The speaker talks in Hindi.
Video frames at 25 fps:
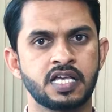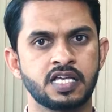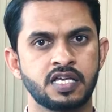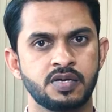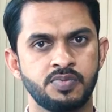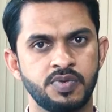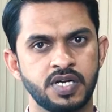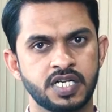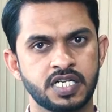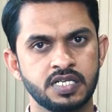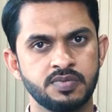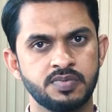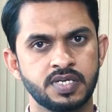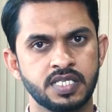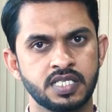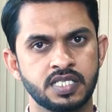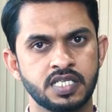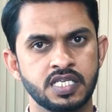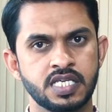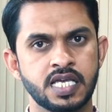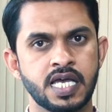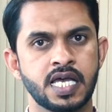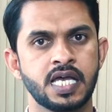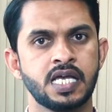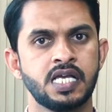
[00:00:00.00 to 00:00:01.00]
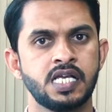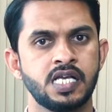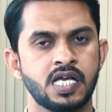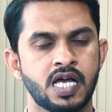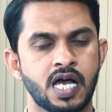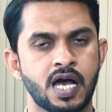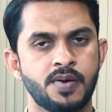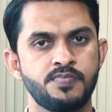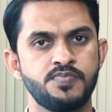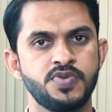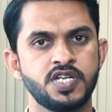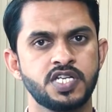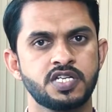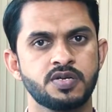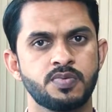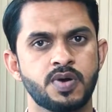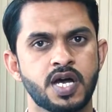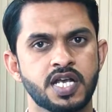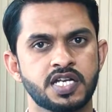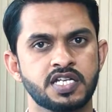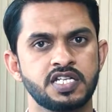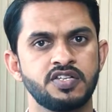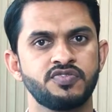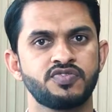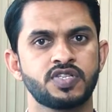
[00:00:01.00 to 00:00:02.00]
है कमेटी बनती है अब भी
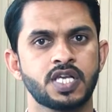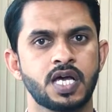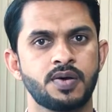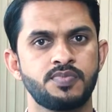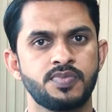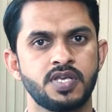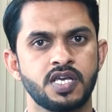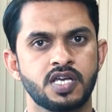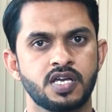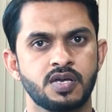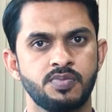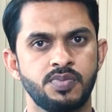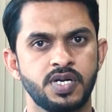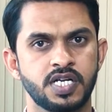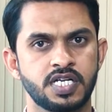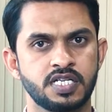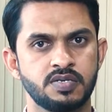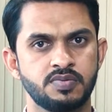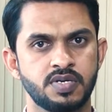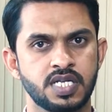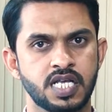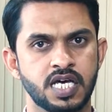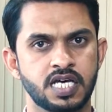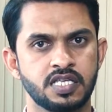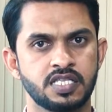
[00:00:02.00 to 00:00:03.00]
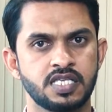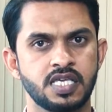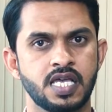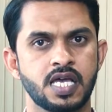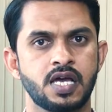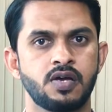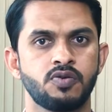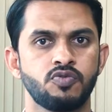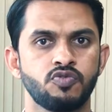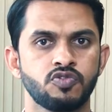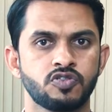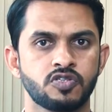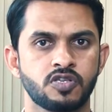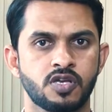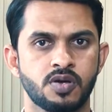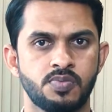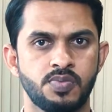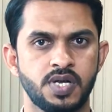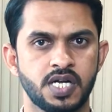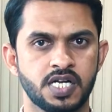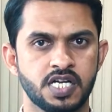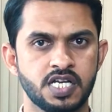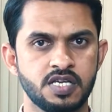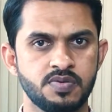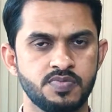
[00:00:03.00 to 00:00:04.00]
शबाज शरीफ साहब ने एक कमेटी बना दी है उस
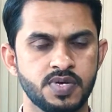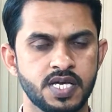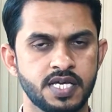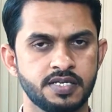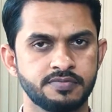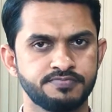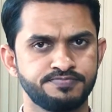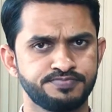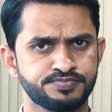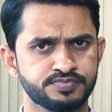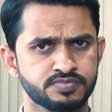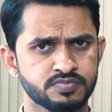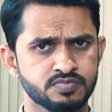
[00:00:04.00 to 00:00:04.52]
कमेटी में